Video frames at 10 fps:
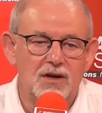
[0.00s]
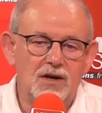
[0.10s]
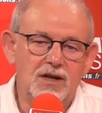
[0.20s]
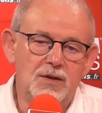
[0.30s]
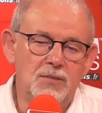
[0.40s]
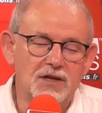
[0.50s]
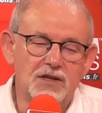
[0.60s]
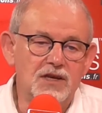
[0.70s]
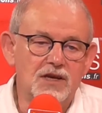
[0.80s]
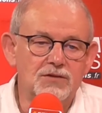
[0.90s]
les
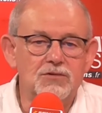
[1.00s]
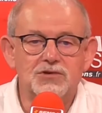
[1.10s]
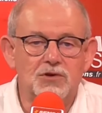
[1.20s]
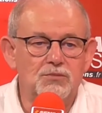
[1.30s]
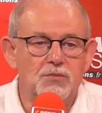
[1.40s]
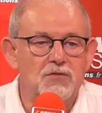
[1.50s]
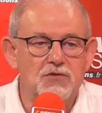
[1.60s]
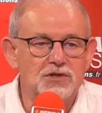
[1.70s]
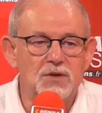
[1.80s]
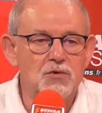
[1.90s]
Bernéens ne se rendent pas
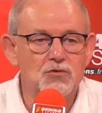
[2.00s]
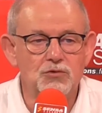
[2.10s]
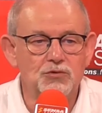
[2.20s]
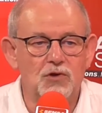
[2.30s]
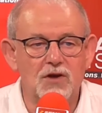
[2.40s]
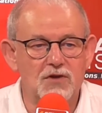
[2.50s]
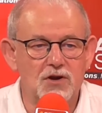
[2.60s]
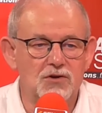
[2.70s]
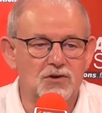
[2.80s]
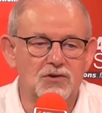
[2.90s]
forcément compte de la
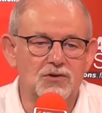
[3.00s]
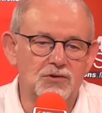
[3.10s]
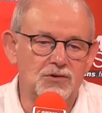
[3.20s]
valeur